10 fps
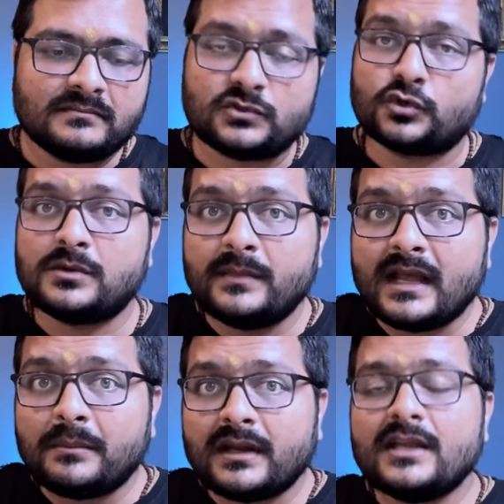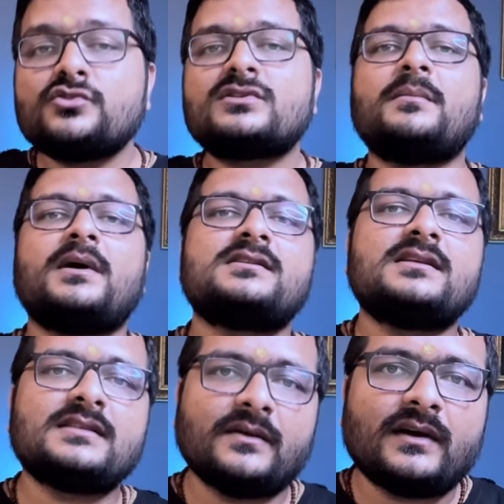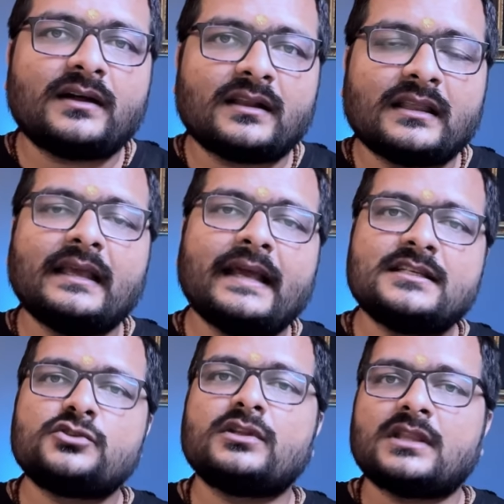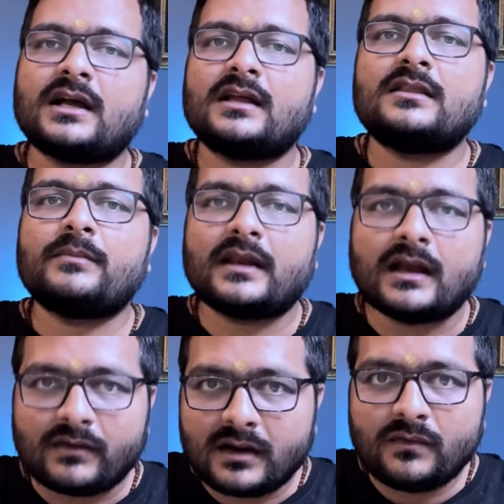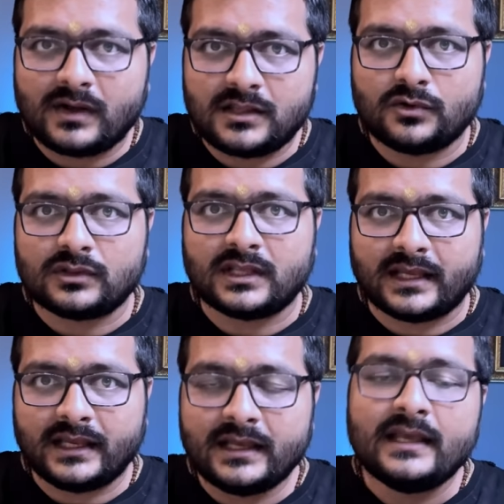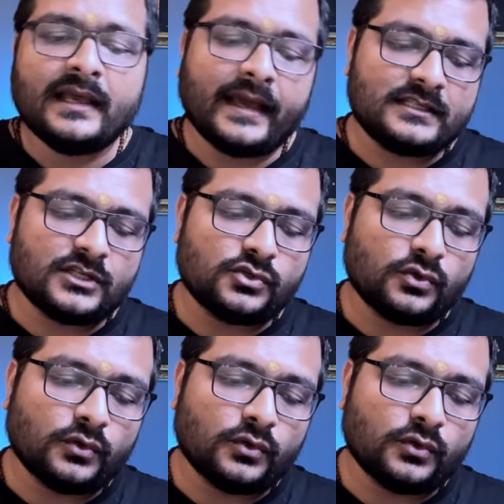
सोशल मीडिया पर ही जो समाज की सेवा करते हैं ऐसे जो तथाकथित पर्यावरणवादी होते हैं ऐसे जो